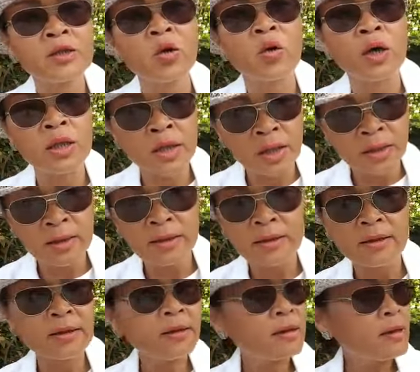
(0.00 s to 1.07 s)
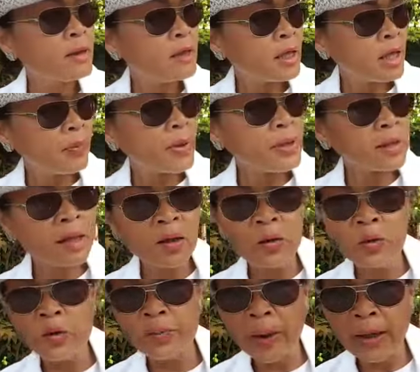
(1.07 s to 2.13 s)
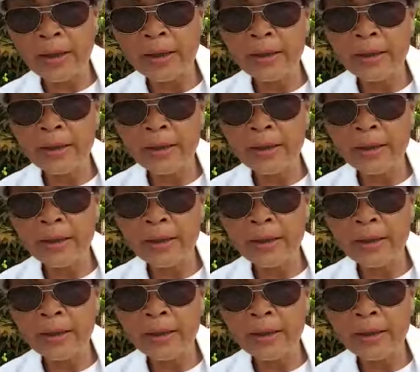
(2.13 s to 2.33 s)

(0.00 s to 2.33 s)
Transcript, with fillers: สองอาทิตย์แล้วพันก็โรยไป